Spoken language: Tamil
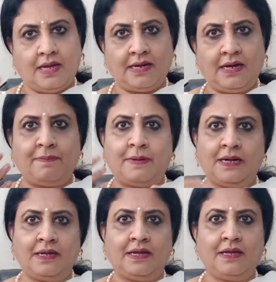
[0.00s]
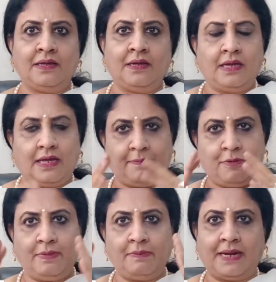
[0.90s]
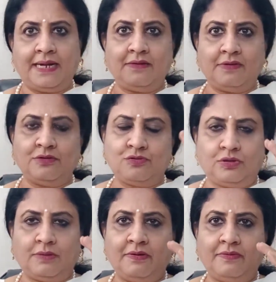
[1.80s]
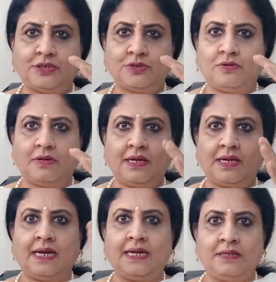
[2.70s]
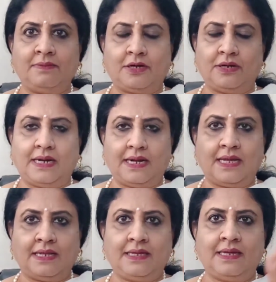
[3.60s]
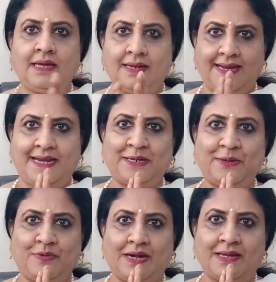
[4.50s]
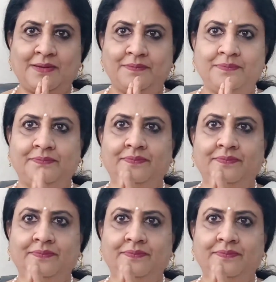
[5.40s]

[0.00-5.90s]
அதனால் பண்ணுங்கள் எப்போவுமே மைண்டை வந்து சுத்தமாக வச்சுக்கோங்க கெட்டது மட்டும் நினைக்காதீங்க நன்றி வணக்கம்